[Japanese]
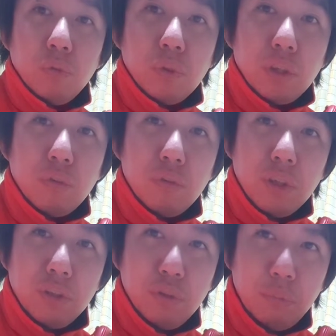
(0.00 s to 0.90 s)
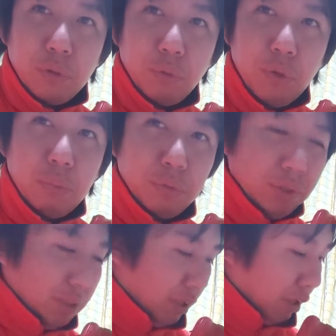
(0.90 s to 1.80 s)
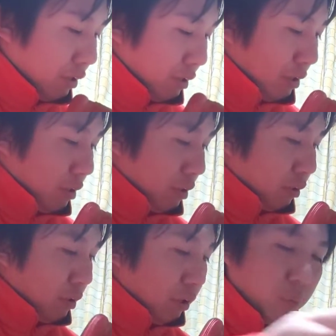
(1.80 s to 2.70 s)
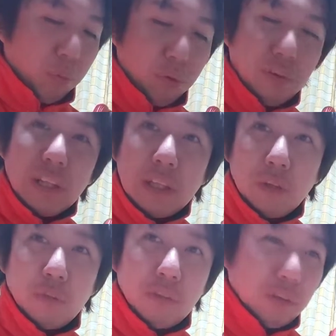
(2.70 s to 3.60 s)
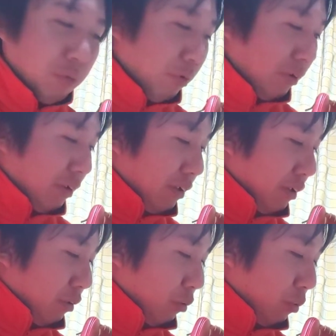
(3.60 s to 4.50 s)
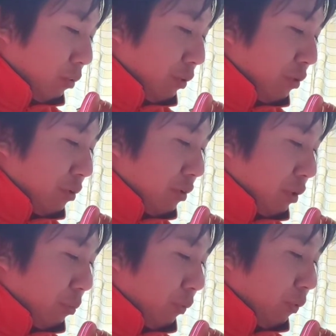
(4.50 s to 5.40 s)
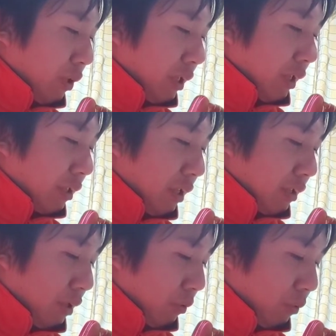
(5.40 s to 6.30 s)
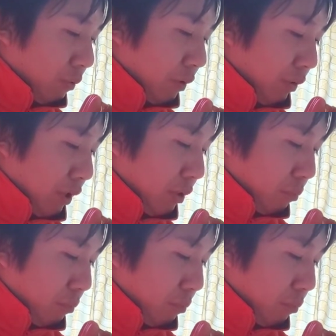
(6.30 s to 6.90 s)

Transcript: このね、人差し指とウェブの間結構擦れてるんですけど、どういう風にボールが当たってんだろう、これは。